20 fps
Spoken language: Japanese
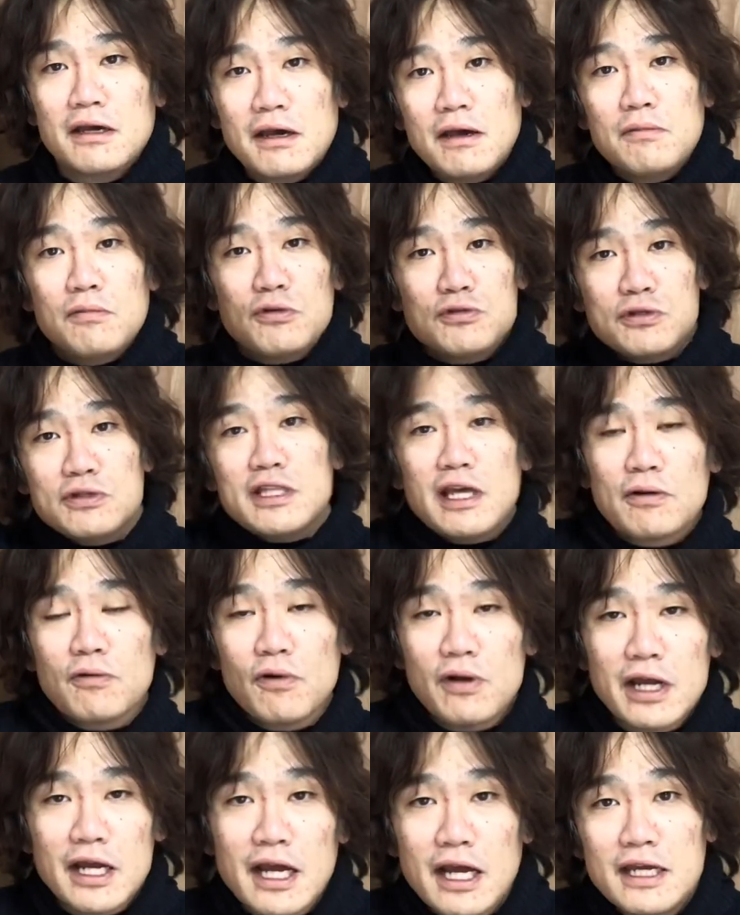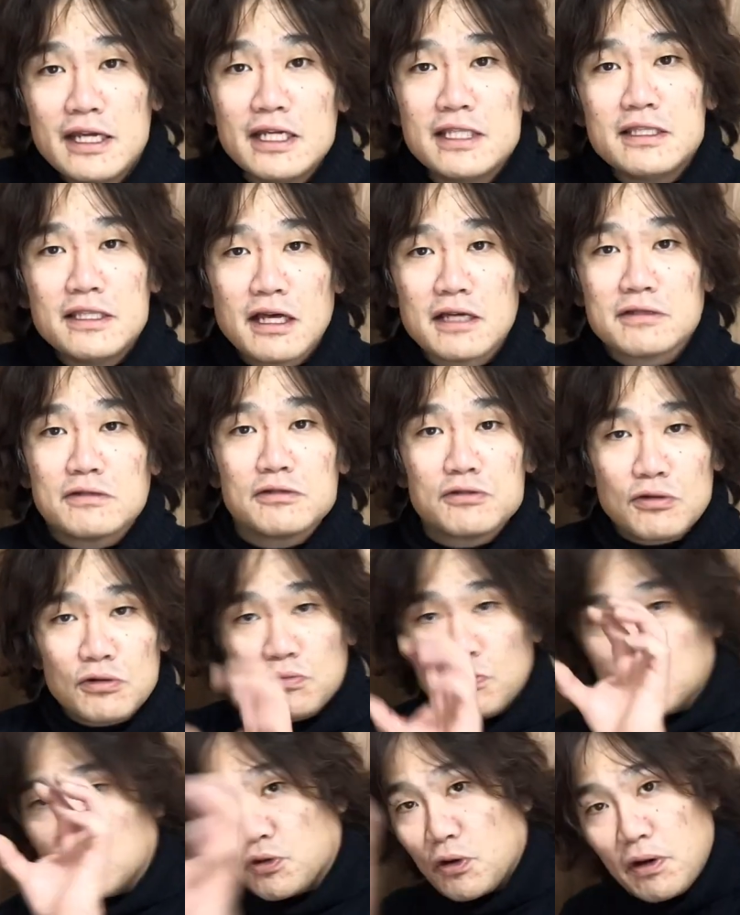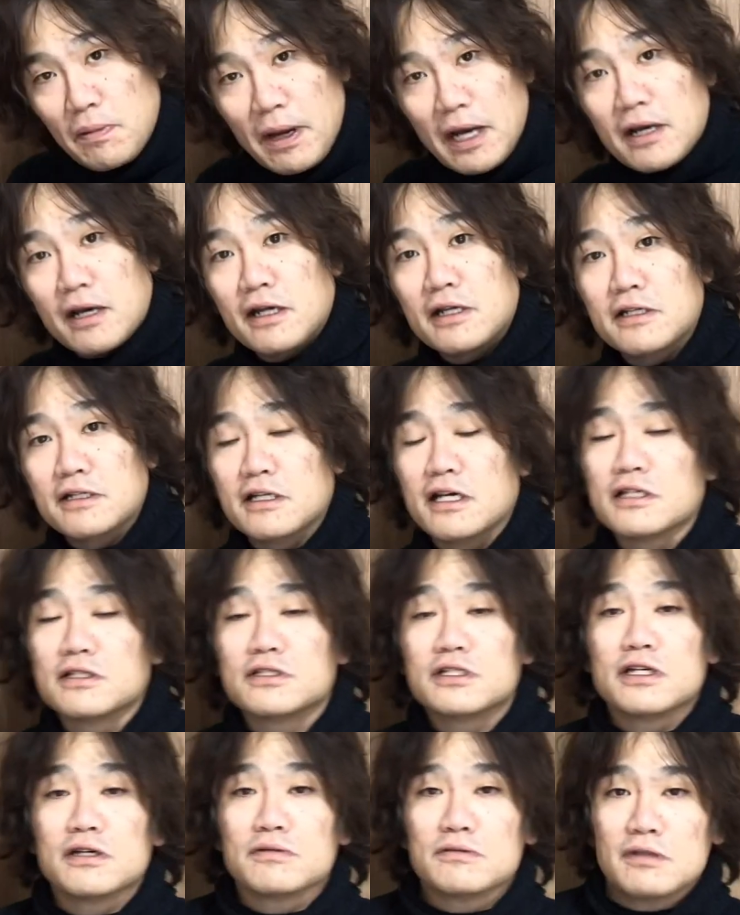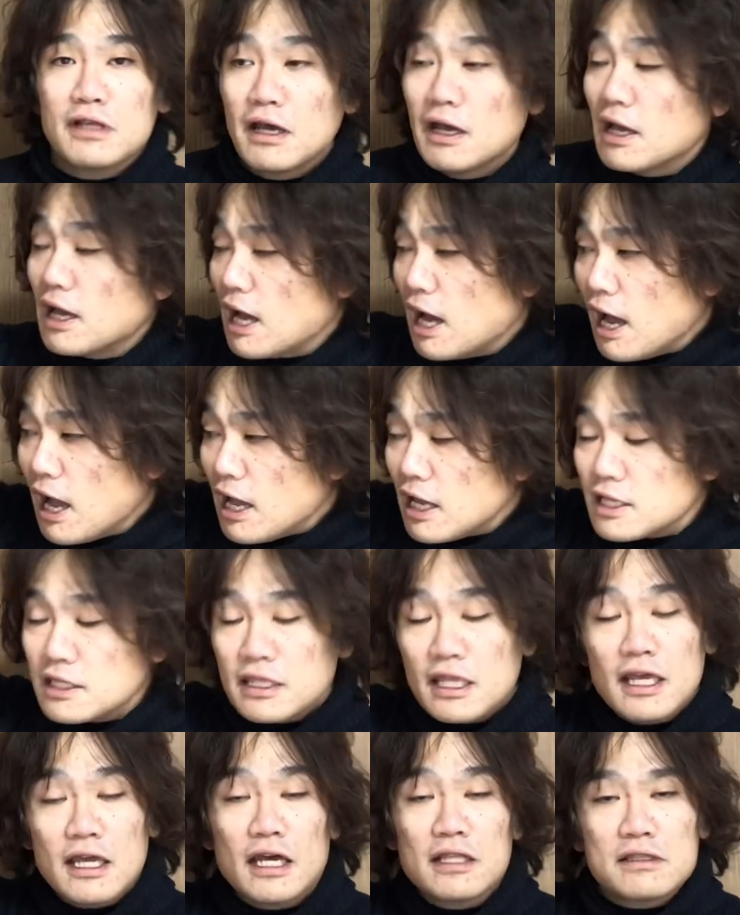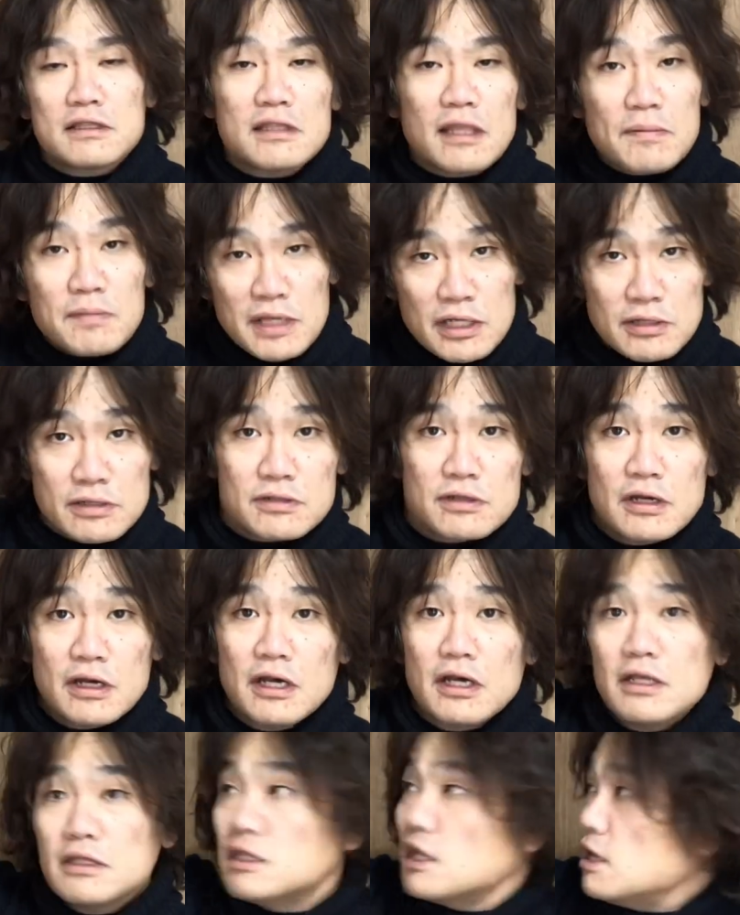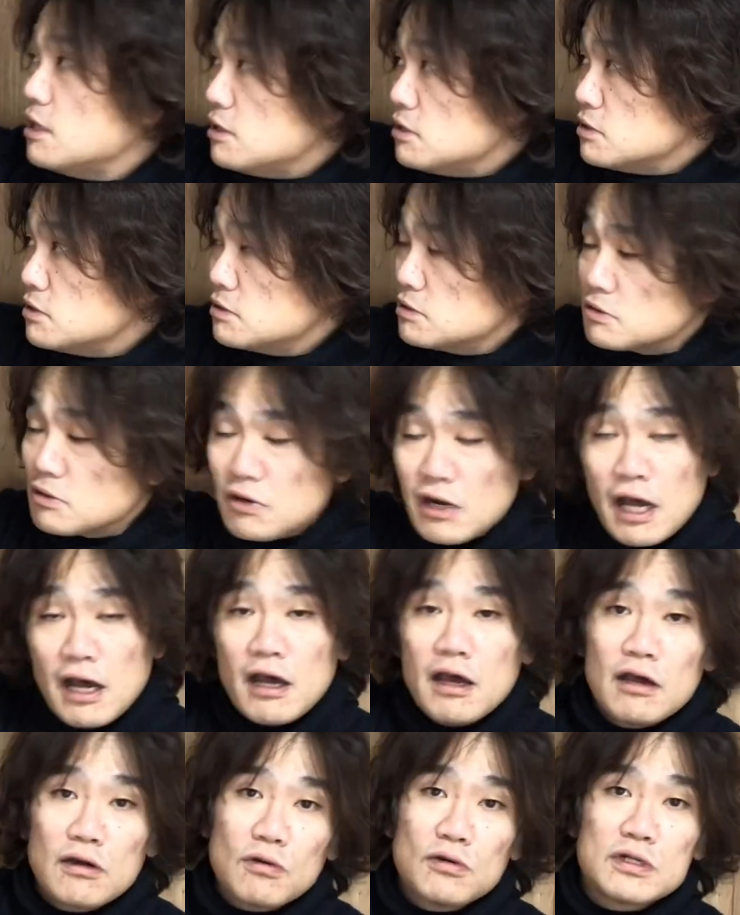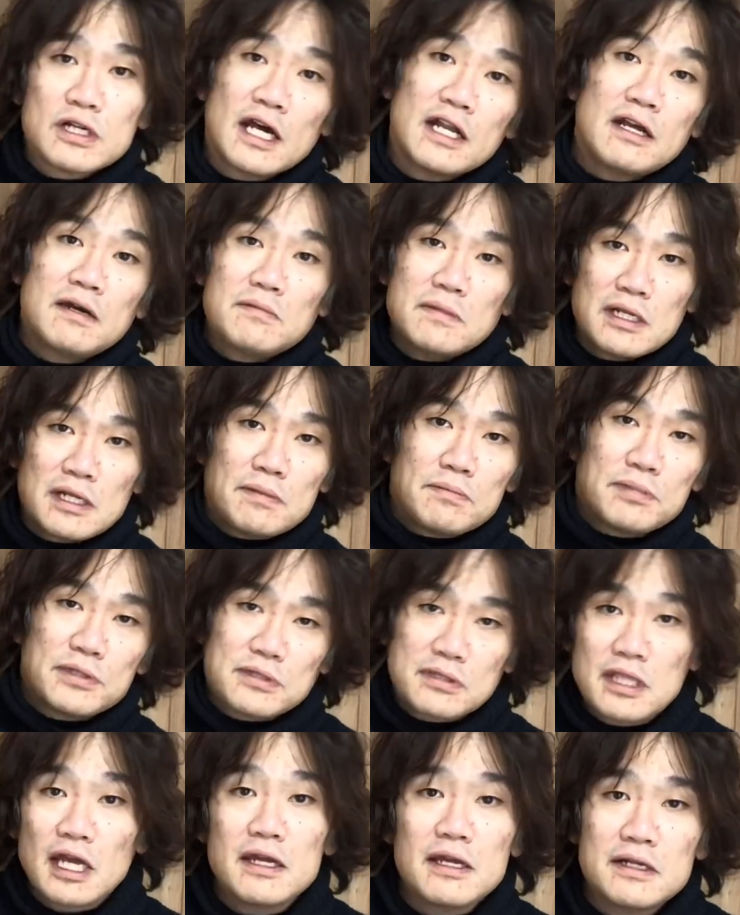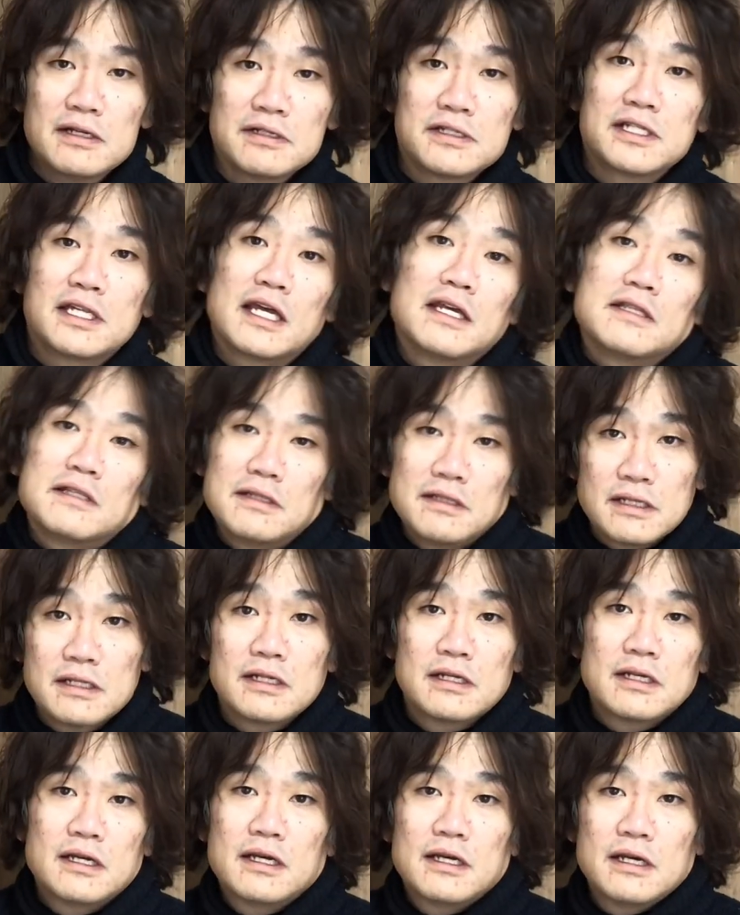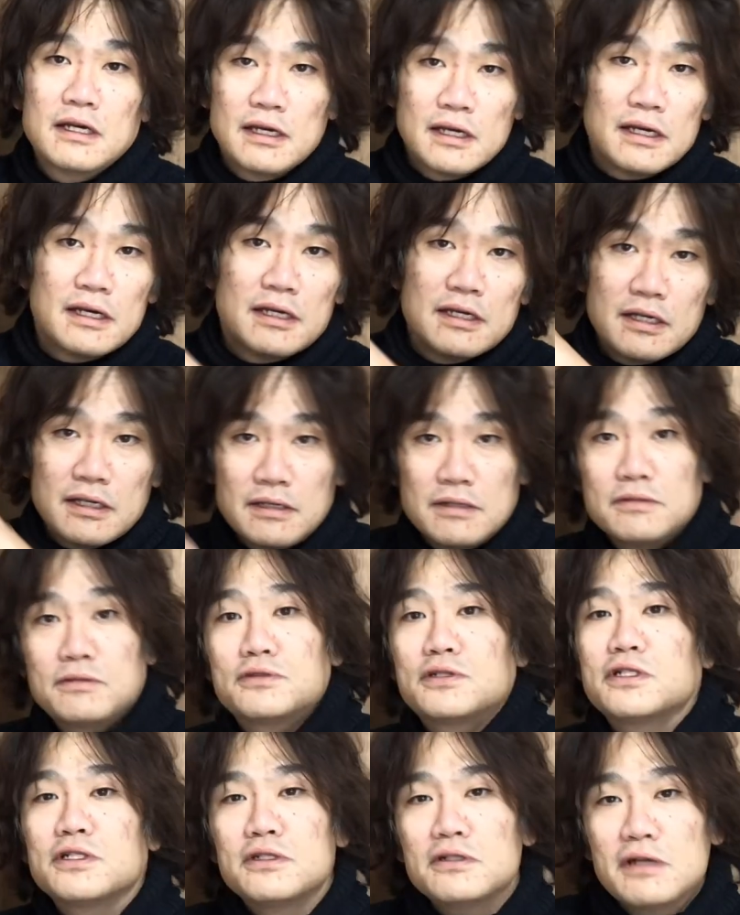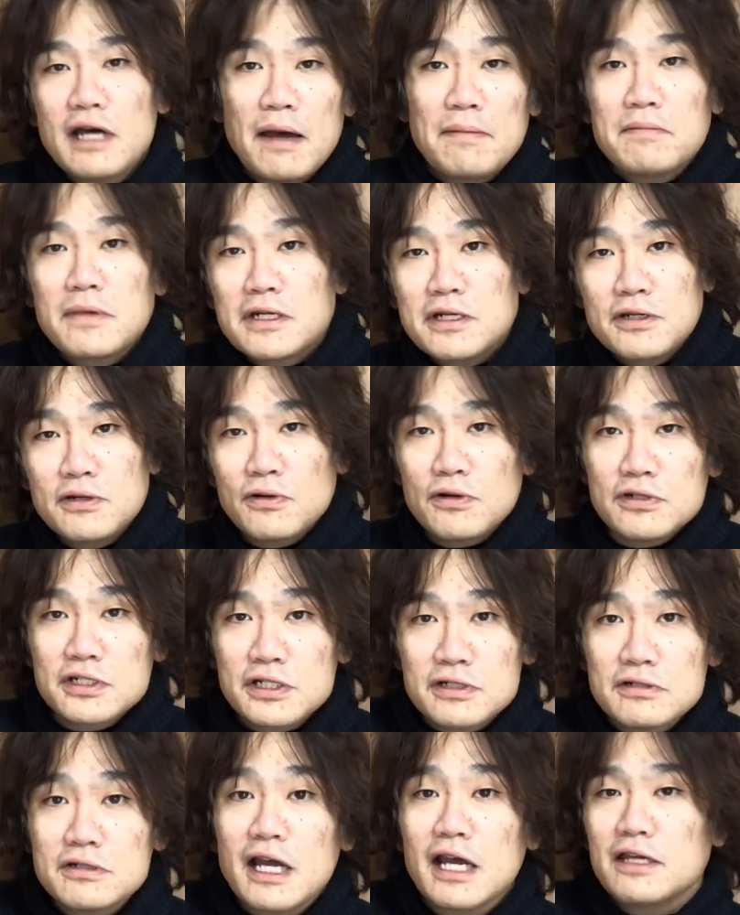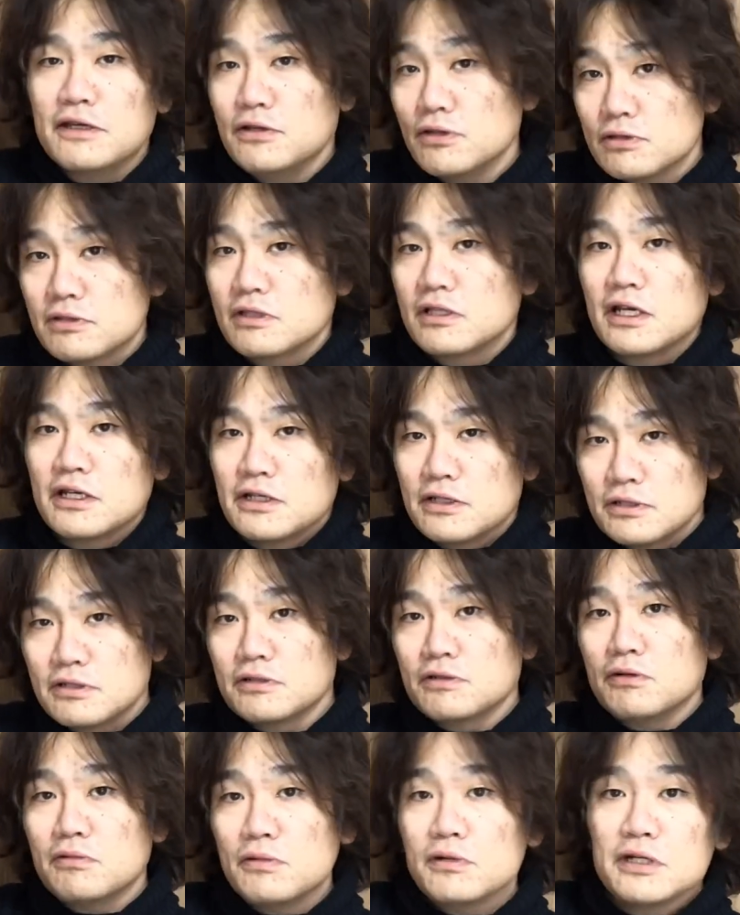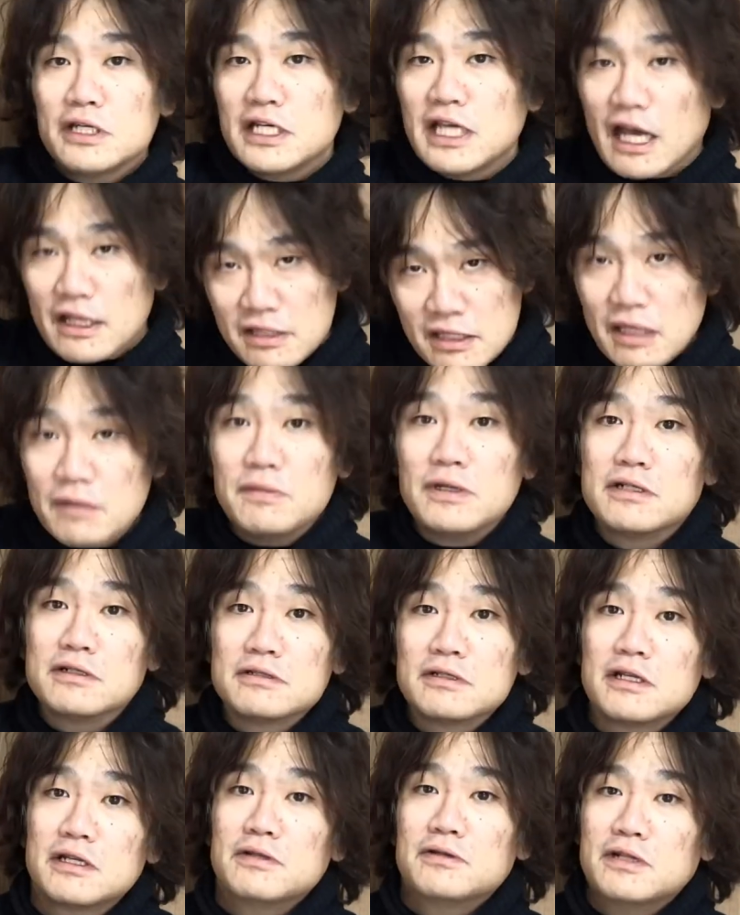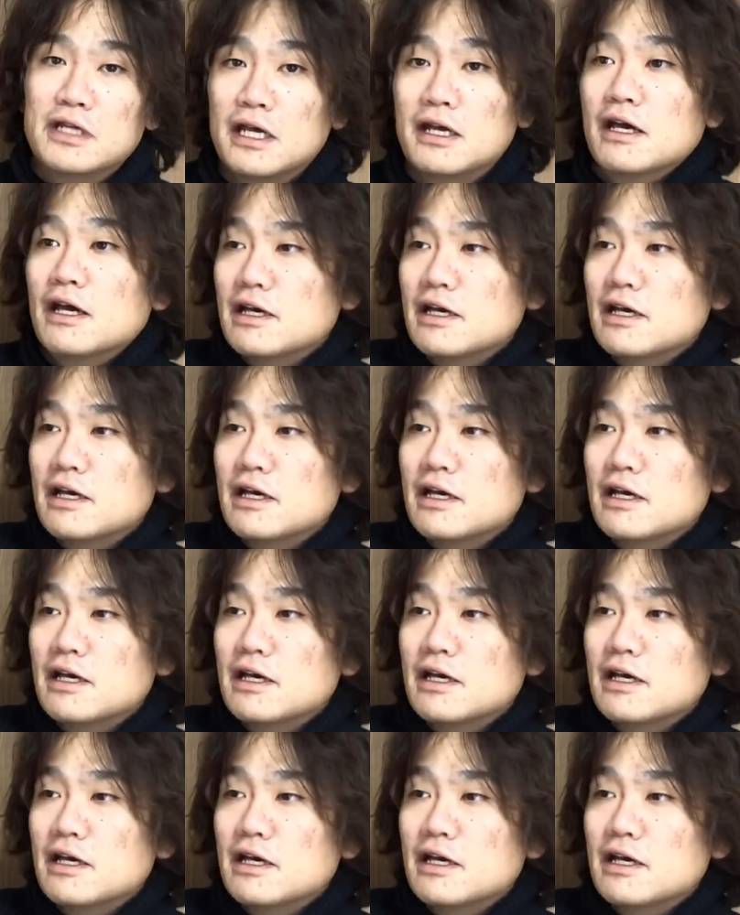もうでこれがいいんだっつうともうそればっかりになっちゃうんであえてやってみるっていうのがこう斜めにぶった切る線普通はあんまりよろしくないよっていうのをやってみるんですね。